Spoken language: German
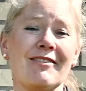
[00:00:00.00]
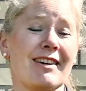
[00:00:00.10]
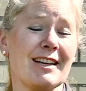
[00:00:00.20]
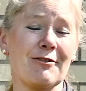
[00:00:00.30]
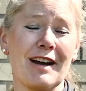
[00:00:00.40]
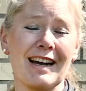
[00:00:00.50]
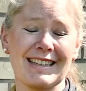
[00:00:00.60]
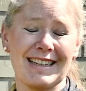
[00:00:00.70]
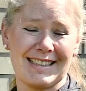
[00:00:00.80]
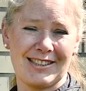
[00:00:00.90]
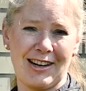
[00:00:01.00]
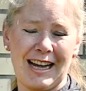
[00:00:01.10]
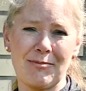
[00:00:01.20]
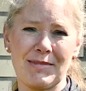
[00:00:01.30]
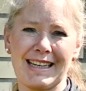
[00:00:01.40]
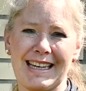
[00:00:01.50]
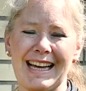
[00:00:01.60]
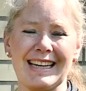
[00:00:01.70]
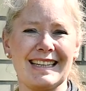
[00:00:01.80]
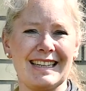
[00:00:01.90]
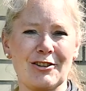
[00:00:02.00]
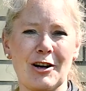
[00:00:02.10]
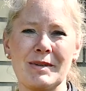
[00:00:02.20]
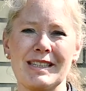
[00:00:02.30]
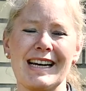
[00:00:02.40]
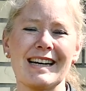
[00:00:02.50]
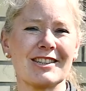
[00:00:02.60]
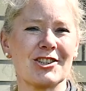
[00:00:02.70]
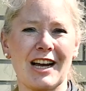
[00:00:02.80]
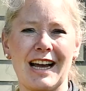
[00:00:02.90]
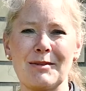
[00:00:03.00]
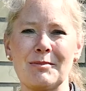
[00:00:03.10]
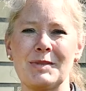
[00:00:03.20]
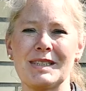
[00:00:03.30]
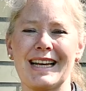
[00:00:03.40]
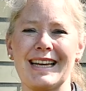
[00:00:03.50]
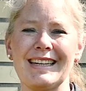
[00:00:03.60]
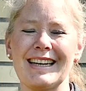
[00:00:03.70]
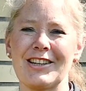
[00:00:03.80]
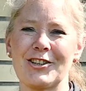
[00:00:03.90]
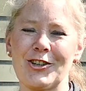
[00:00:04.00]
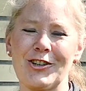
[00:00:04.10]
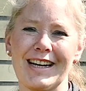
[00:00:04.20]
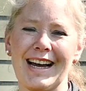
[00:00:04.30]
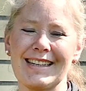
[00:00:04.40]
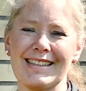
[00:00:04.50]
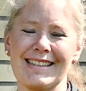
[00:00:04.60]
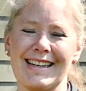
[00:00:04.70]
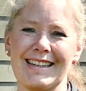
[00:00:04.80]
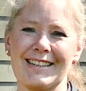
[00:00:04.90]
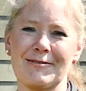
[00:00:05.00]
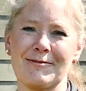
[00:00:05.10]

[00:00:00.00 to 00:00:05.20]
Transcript: Wenn ihr Fragen dazu habt, gern in die Kommentare schreiben. Bis dahin eine schöne Gartenzeit.